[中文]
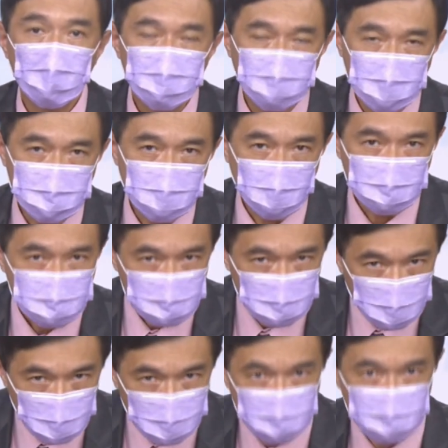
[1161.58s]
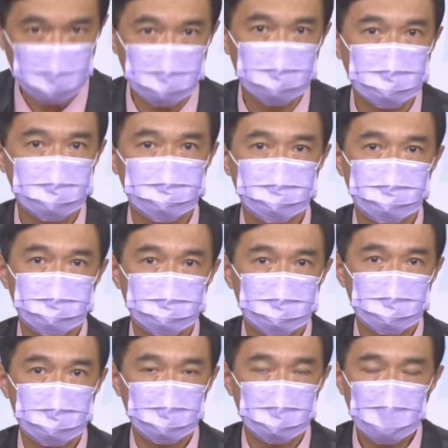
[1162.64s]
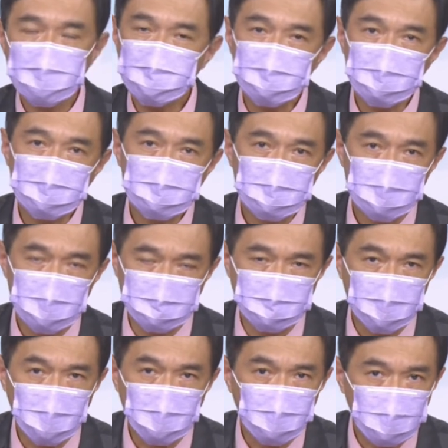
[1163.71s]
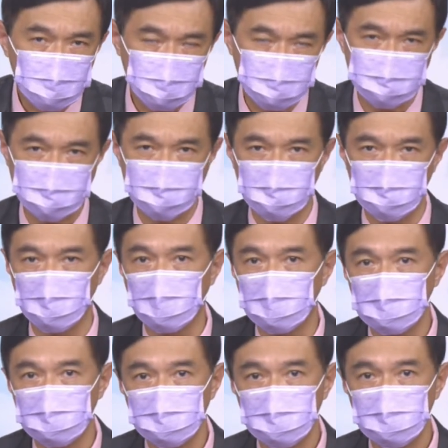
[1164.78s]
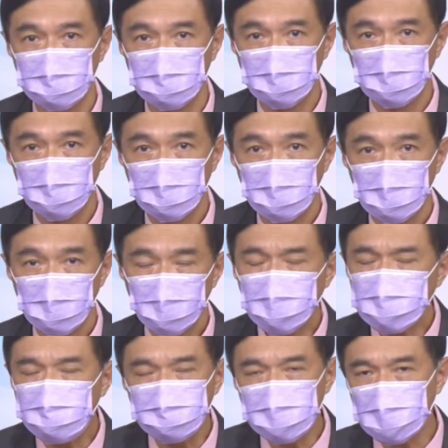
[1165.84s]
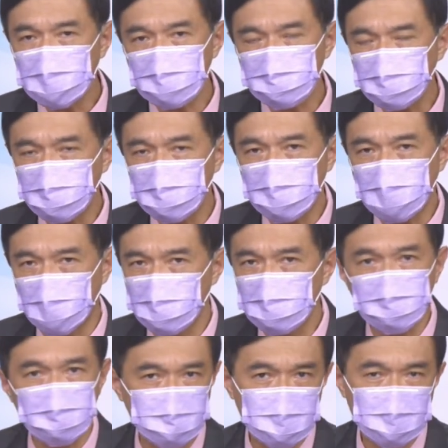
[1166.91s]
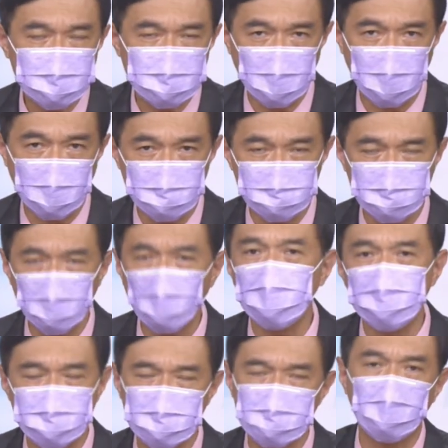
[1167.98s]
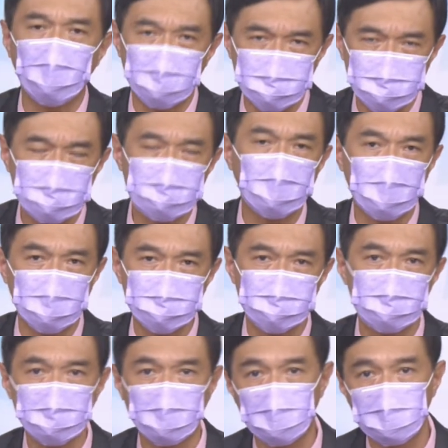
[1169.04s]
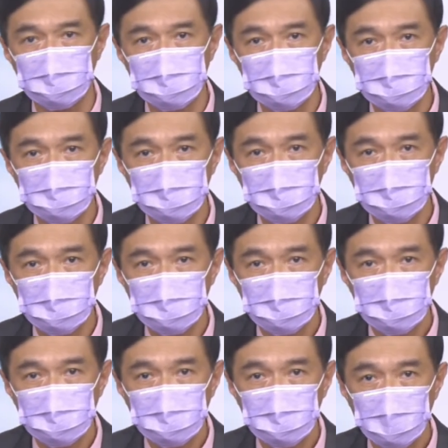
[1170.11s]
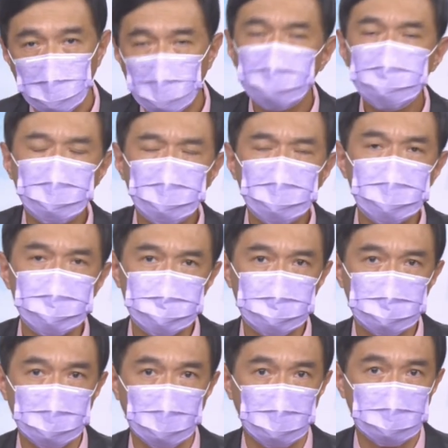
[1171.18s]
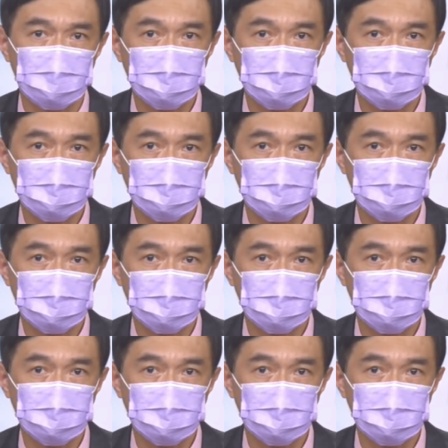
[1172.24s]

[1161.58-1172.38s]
反弹会有，但是你不要过度期望。为什么大家对于台股近期的行情都很失望、很失望、很失望？啊，为什么会很失望？